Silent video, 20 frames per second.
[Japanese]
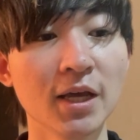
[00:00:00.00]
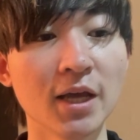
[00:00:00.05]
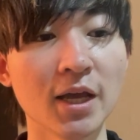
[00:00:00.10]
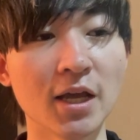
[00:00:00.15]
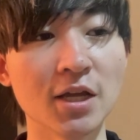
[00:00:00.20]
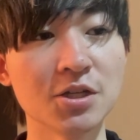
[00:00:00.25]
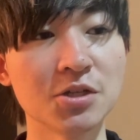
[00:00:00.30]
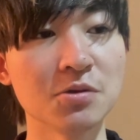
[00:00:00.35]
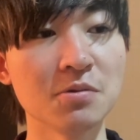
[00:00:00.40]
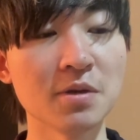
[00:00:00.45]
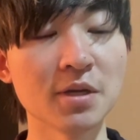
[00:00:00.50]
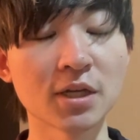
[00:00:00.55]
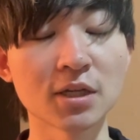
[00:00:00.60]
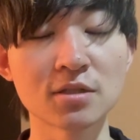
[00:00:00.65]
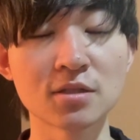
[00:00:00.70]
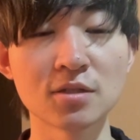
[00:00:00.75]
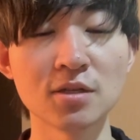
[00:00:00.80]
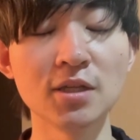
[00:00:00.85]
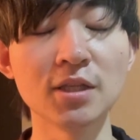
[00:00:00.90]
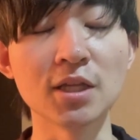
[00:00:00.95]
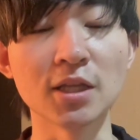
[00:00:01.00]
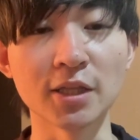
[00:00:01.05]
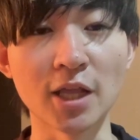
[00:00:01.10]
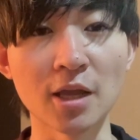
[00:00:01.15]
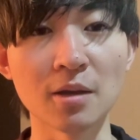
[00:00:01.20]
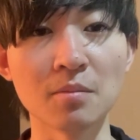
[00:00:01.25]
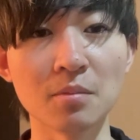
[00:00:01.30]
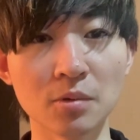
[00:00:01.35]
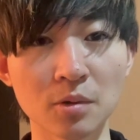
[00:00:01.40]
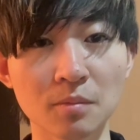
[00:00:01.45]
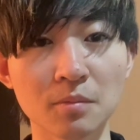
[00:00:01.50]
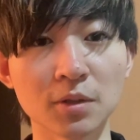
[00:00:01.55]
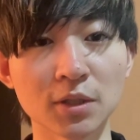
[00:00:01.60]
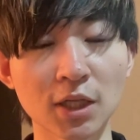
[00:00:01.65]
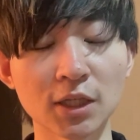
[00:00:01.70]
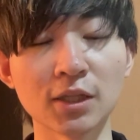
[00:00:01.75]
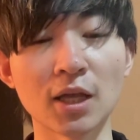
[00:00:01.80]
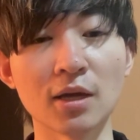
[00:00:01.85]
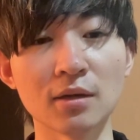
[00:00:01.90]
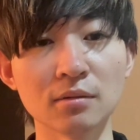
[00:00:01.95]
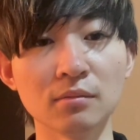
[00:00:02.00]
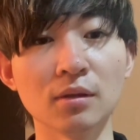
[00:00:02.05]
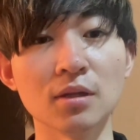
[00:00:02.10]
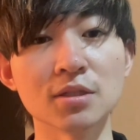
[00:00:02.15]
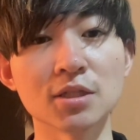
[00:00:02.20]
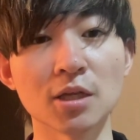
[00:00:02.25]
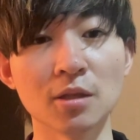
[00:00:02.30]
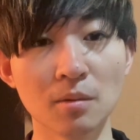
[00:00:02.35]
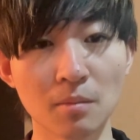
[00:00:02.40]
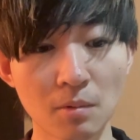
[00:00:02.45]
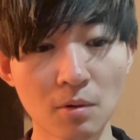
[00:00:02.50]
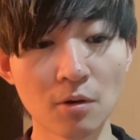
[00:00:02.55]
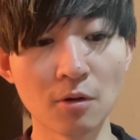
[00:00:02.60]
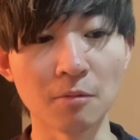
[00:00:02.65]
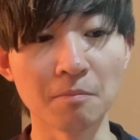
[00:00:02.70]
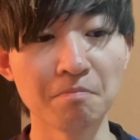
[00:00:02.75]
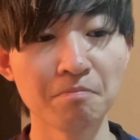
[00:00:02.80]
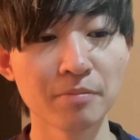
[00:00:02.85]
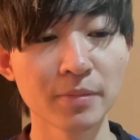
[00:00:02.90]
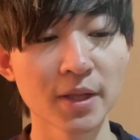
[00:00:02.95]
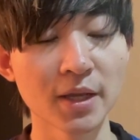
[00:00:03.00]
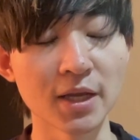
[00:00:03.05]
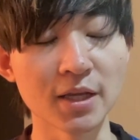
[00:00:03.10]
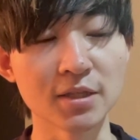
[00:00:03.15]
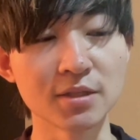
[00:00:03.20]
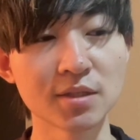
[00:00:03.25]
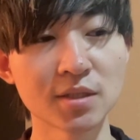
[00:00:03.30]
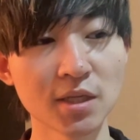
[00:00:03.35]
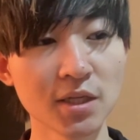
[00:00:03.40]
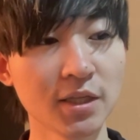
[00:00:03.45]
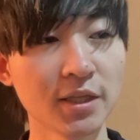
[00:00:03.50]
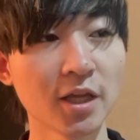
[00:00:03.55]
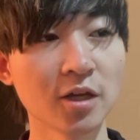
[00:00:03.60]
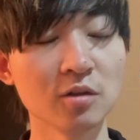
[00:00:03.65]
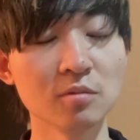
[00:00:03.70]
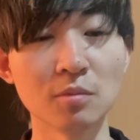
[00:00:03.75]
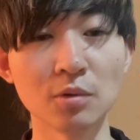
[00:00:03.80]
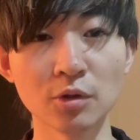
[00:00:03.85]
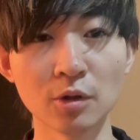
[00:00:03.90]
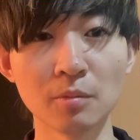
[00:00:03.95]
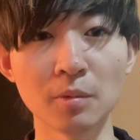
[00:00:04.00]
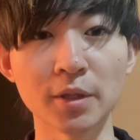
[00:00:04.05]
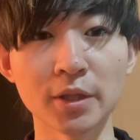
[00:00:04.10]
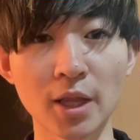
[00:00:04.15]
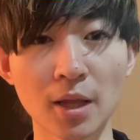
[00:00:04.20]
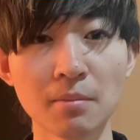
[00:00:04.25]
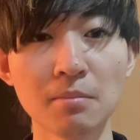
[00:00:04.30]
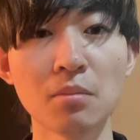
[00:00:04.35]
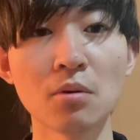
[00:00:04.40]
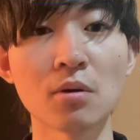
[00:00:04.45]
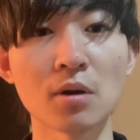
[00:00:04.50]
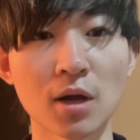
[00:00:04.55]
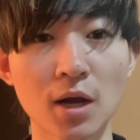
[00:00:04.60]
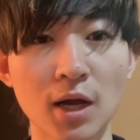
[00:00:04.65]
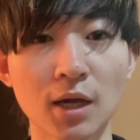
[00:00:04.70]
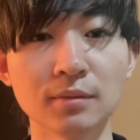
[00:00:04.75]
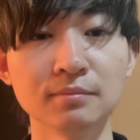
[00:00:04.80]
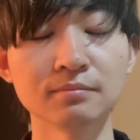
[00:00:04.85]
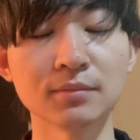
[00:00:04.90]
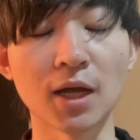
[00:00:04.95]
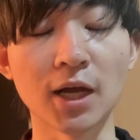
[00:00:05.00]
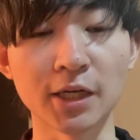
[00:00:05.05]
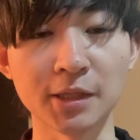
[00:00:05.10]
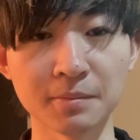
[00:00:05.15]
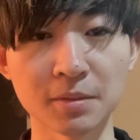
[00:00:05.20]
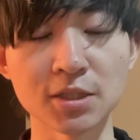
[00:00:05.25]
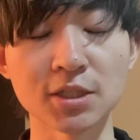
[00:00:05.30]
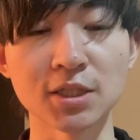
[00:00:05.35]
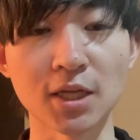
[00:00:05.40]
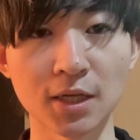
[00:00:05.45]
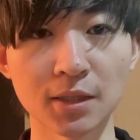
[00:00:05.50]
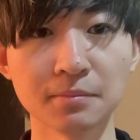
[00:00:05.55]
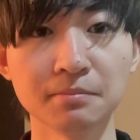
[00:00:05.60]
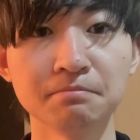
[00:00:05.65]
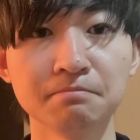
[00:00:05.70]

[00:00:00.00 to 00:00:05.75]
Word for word: え収益化ついてないものも多々あるんですけども、えついているものも何本かありました。